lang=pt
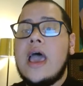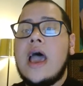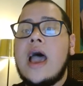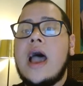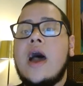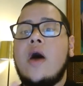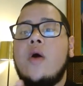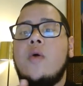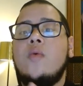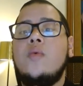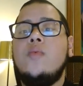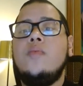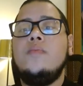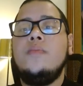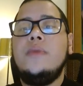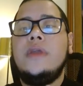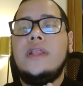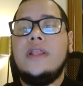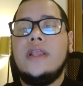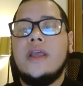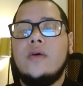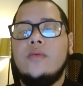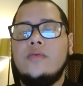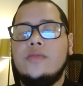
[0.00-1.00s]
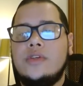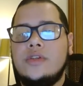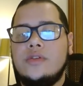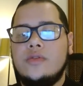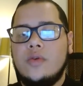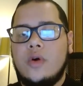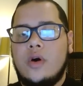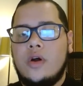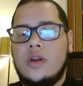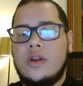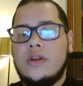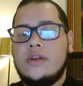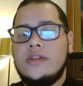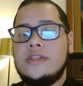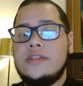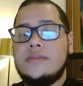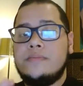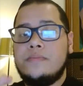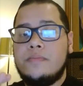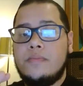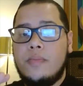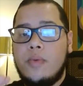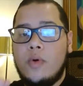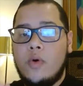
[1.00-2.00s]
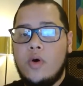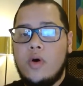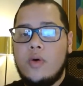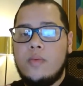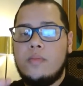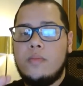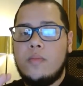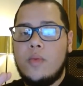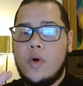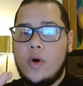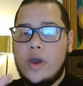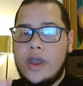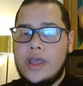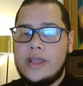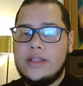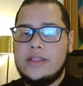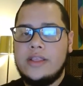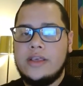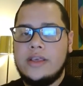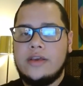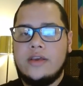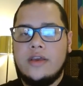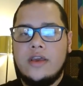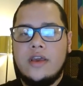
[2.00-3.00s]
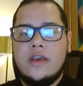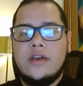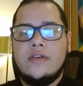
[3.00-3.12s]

a um milhão de dólares por moeda.